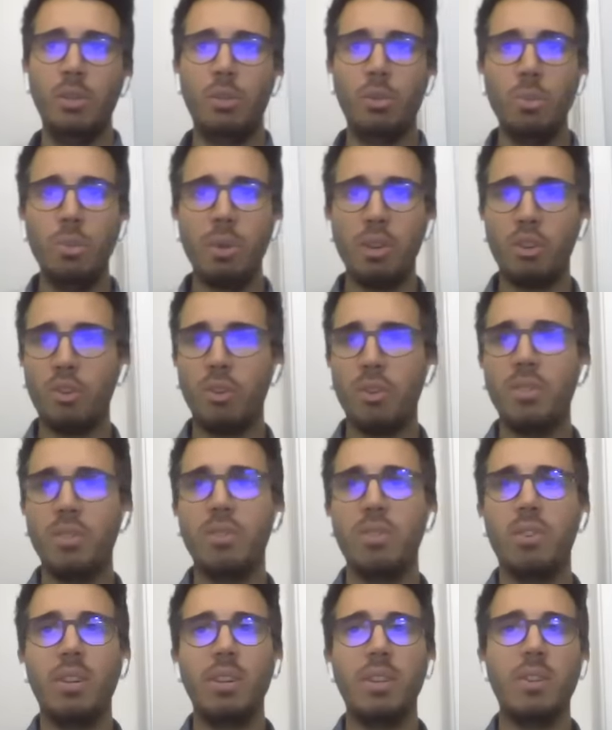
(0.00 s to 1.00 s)
drüber
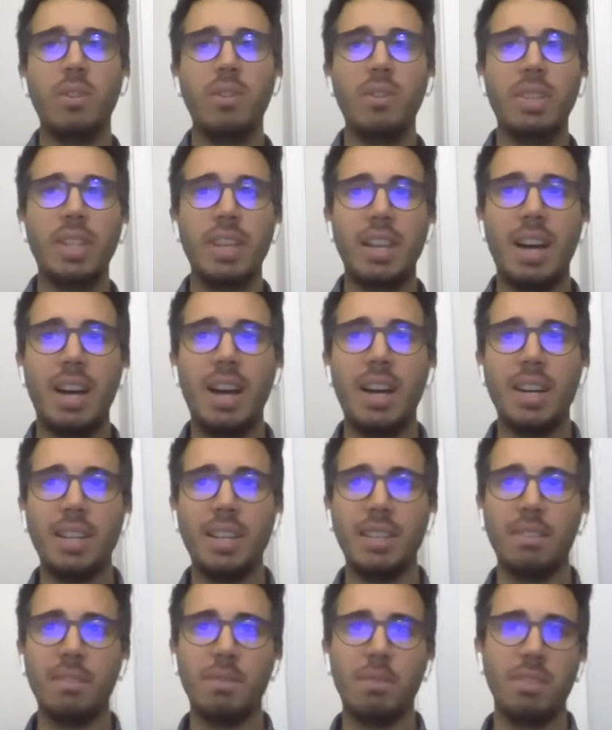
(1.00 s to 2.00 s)
schütten sollte und danach
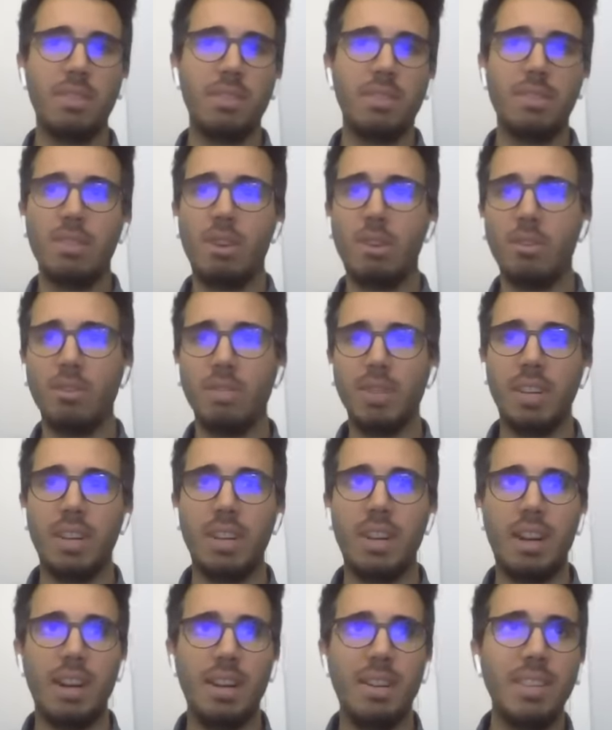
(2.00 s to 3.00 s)
ist es auch
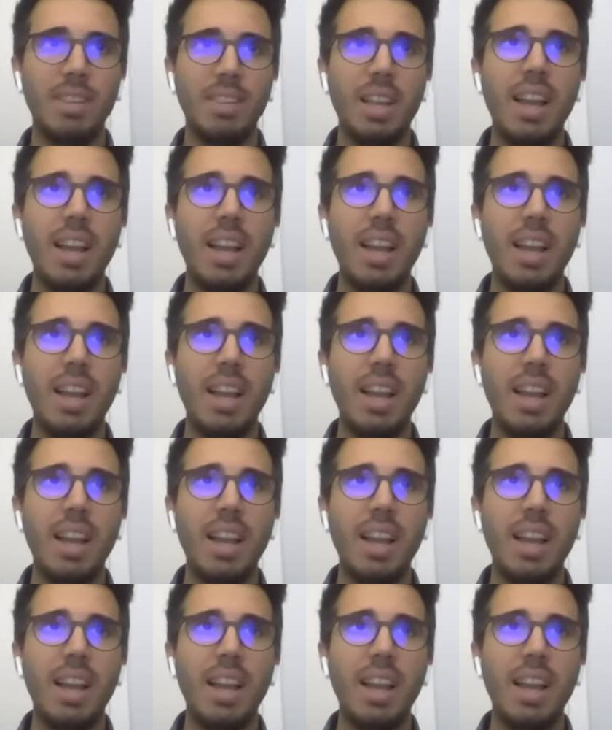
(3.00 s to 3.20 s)
wieder